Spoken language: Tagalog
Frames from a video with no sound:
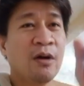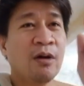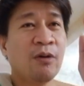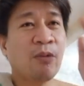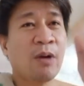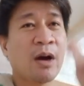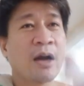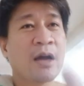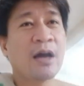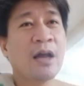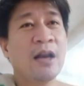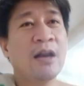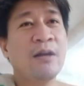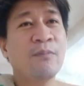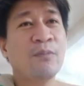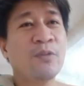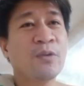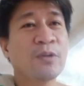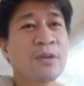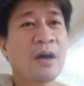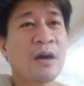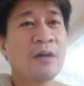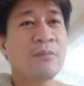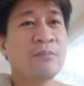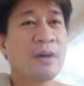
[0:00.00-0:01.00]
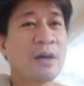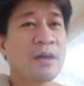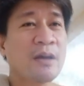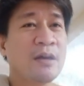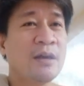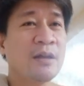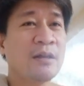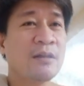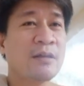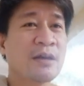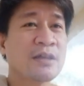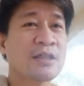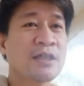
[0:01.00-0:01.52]
huwag kalimutang
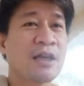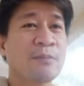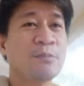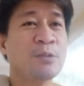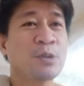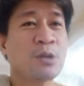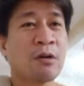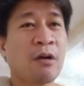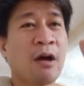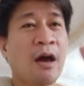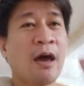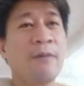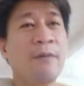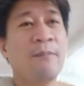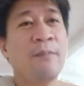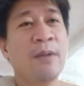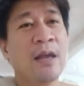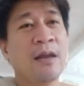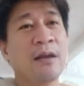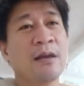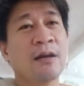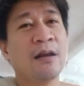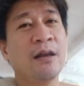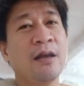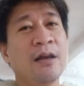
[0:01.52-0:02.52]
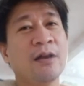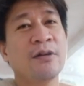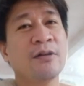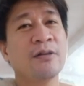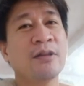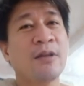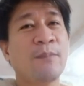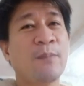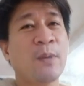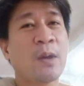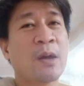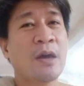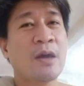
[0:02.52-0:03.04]
mag-hit ng subscribe and click
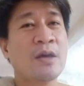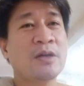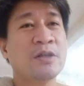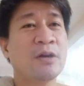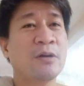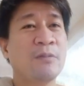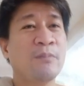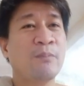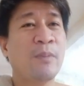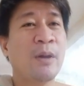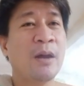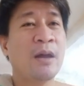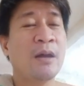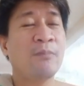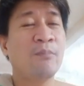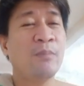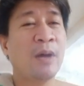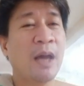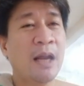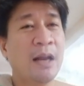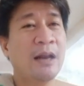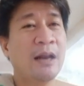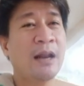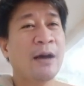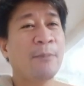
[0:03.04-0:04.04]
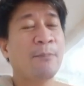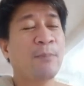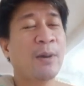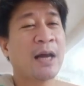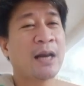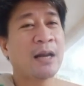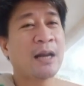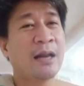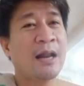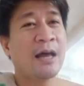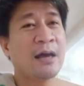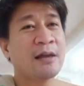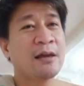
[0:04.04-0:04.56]
notification bell ah,
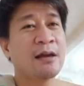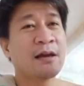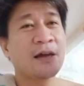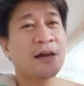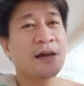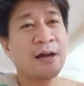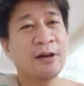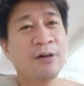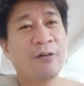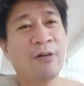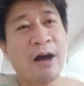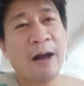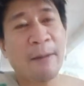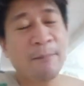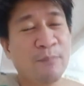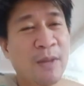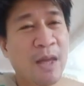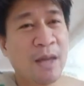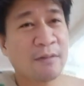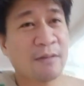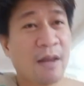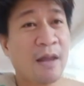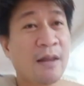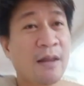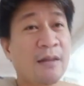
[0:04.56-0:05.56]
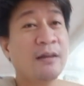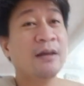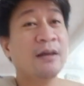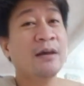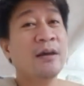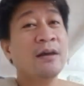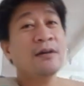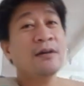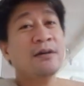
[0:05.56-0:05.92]
para lagi kayong updated